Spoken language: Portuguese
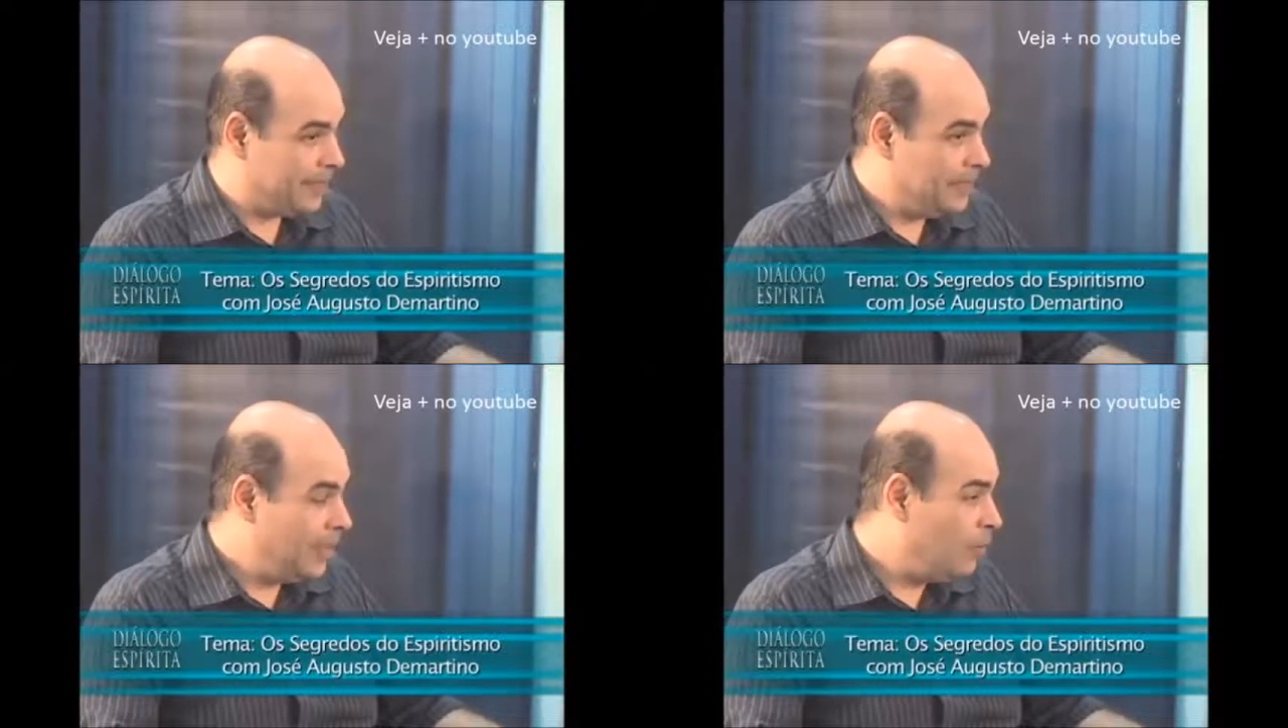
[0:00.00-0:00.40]

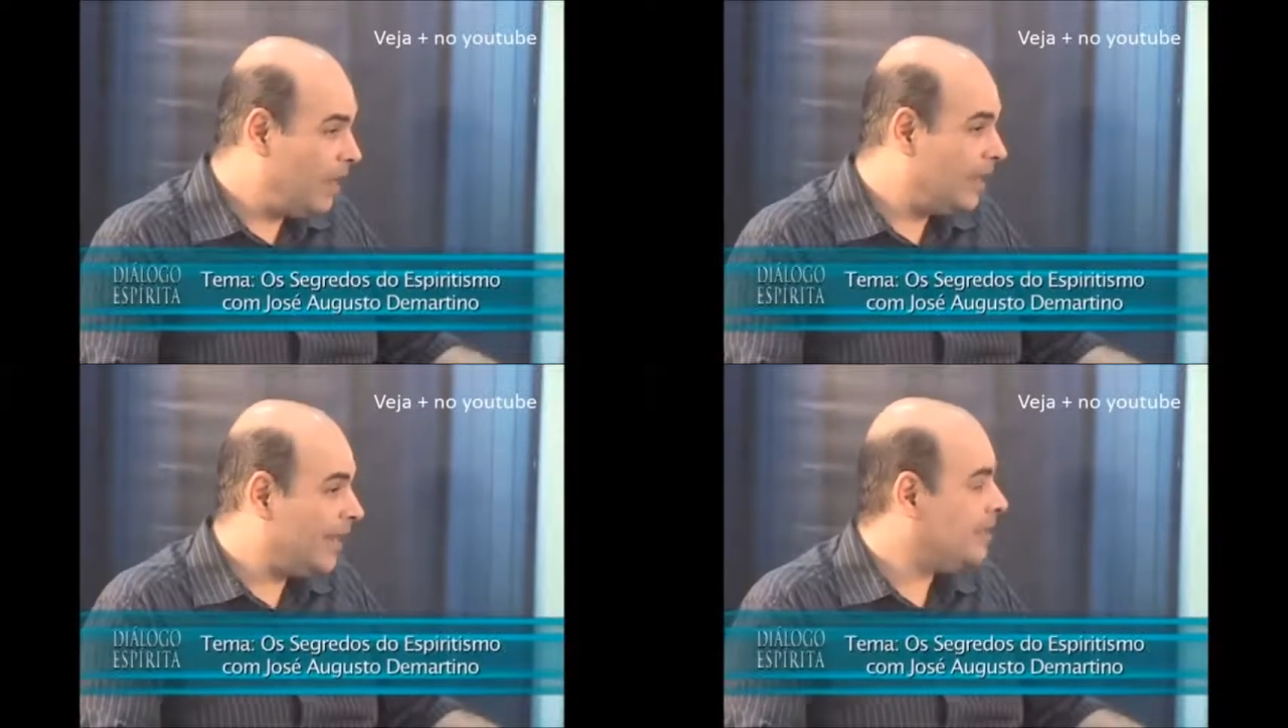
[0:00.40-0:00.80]

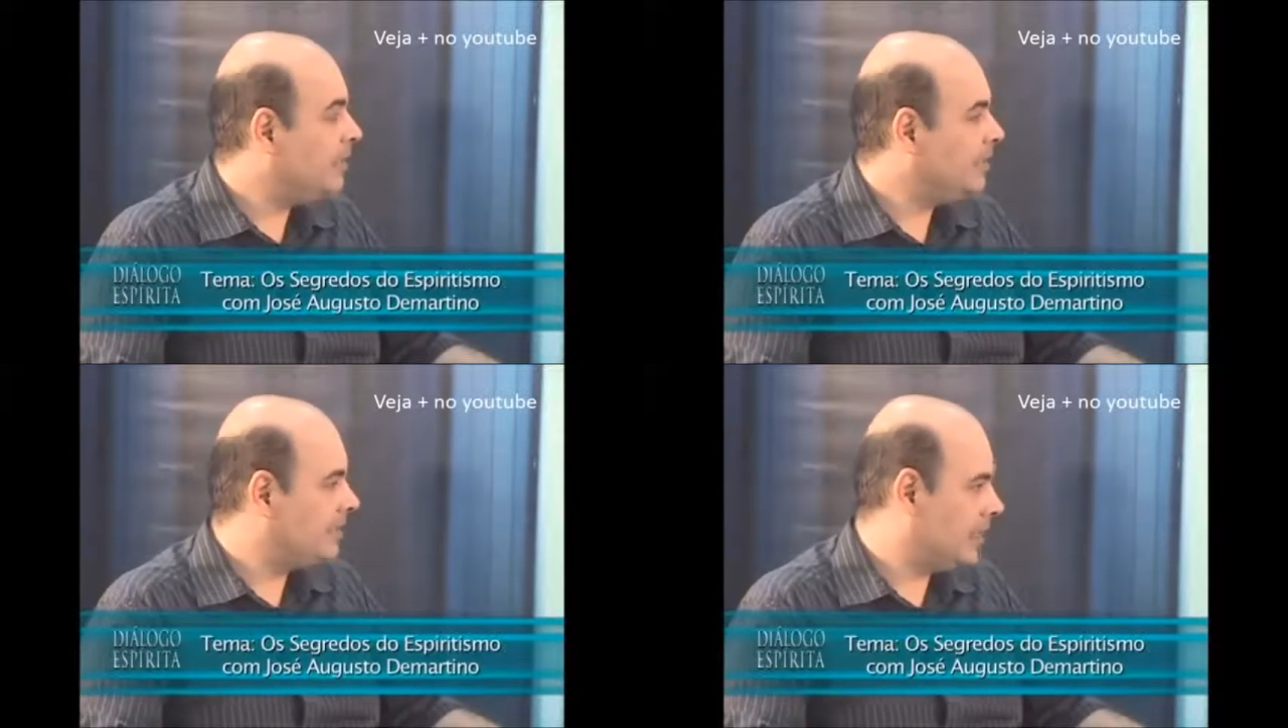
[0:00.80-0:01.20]
não a cara
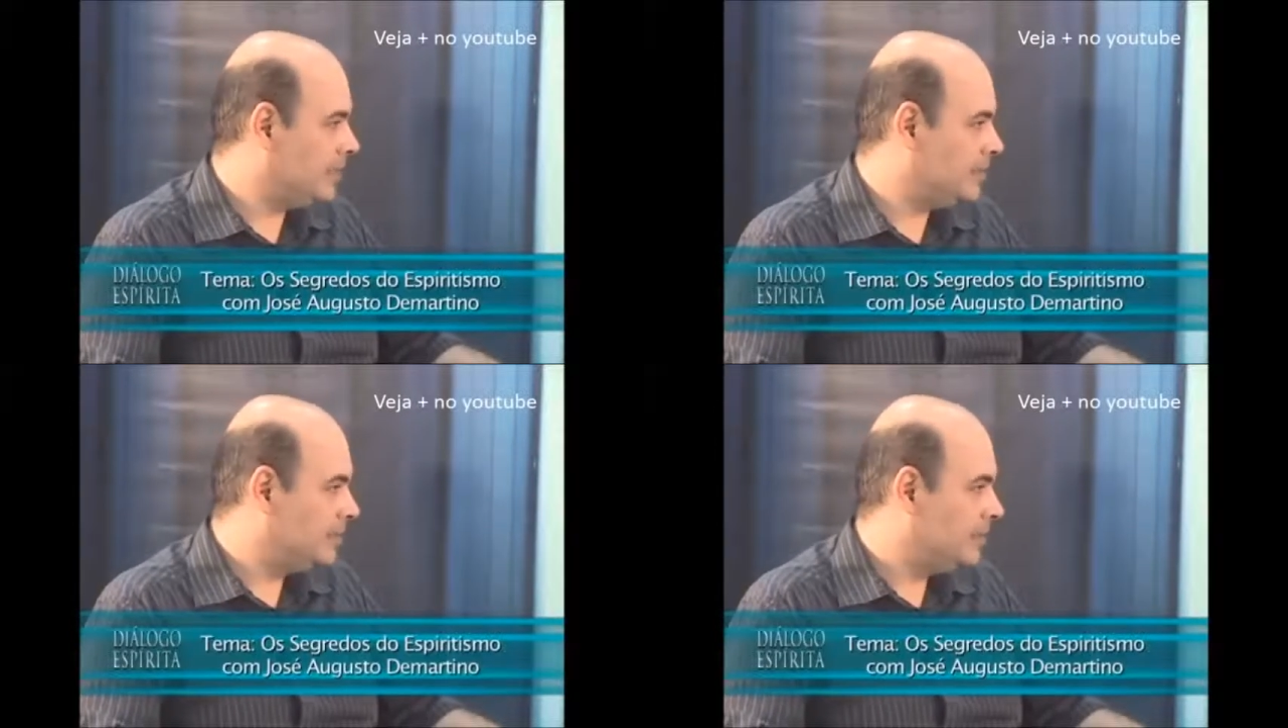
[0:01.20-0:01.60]

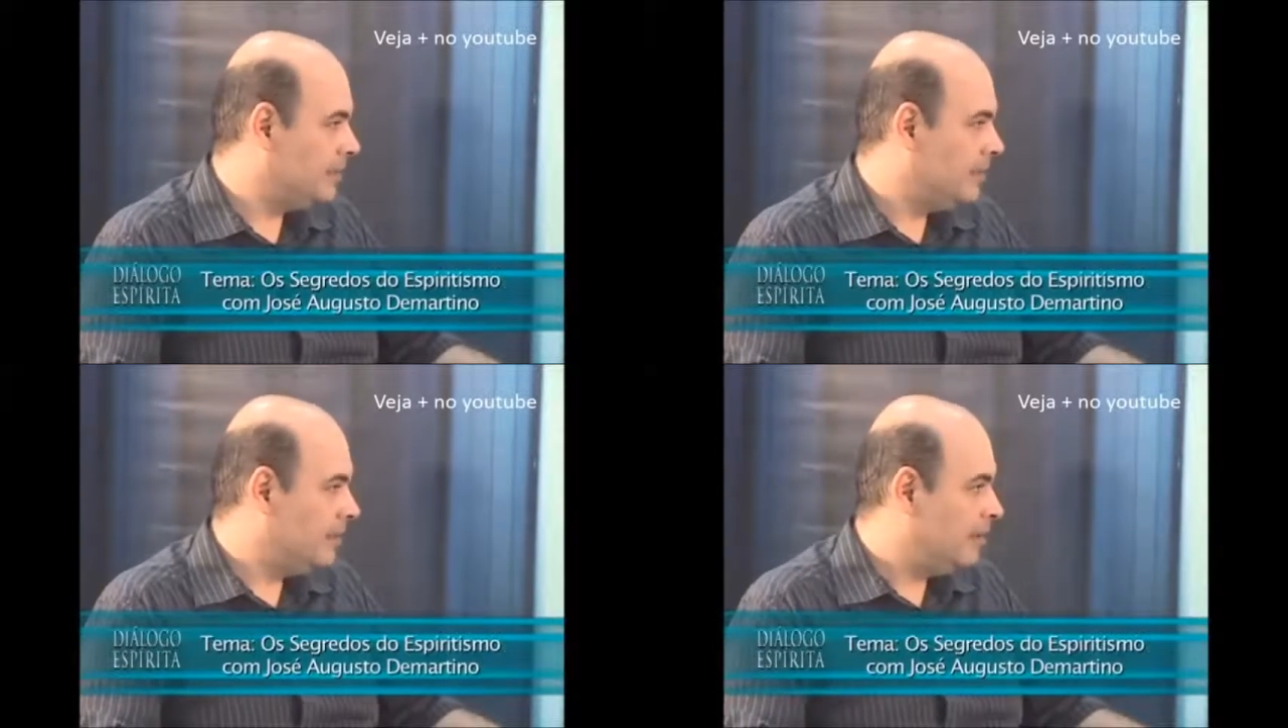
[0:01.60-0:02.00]
metade,
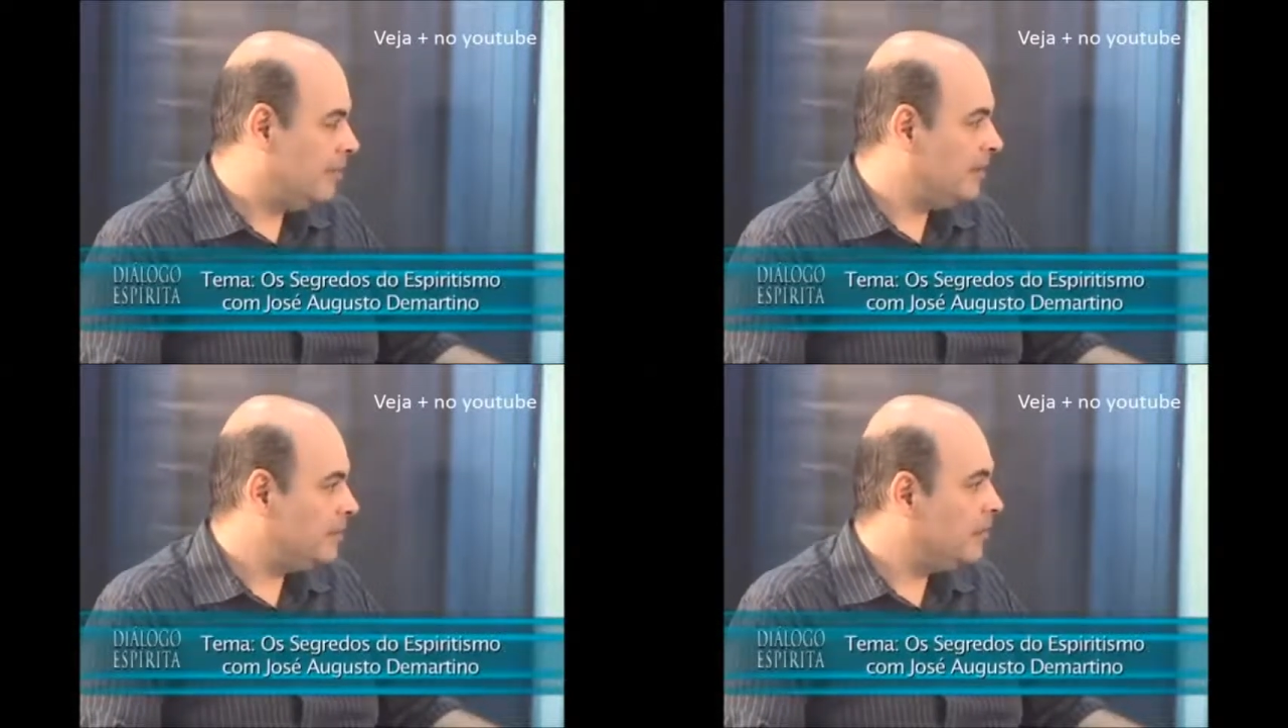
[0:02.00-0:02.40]
mas